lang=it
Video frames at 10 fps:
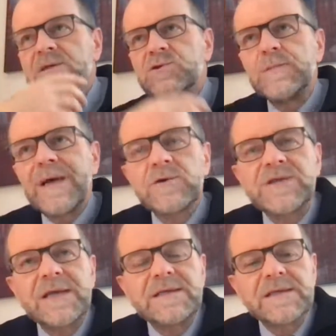sul piano
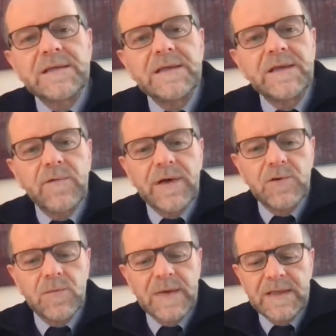sia descrittivo che
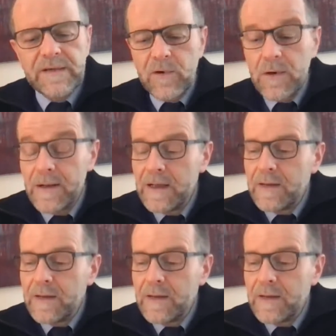normativo,